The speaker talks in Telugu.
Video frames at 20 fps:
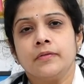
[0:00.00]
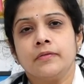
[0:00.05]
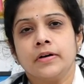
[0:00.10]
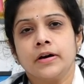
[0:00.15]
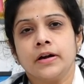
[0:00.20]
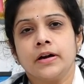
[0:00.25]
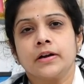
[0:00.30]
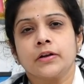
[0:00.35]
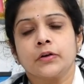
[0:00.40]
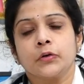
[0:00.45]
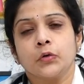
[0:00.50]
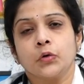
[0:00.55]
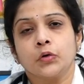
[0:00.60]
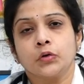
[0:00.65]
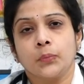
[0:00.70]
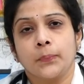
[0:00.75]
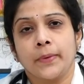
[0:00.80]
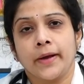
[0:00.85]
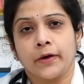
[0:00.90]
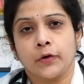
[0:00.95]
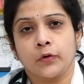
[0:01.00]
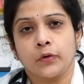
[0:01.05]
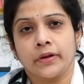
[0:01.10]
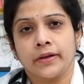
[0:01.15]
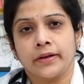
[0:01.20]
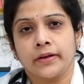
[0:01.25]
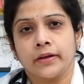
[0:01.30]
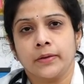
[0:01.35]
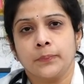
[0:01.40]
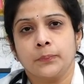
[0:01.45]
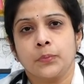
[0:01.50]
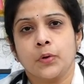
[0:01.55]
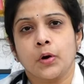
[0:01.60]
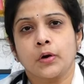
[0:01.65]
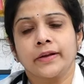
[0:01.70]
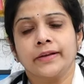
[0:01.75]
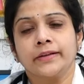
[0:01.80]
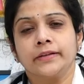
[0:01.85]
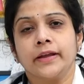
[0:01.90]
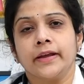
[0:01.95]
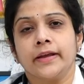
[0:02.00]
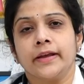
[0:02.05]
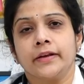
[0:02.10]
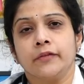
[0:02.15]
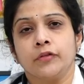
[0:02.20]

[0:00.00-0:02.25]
వరల్డ్ నో టొబాకో డేని ప్రొటెక్ట్ ద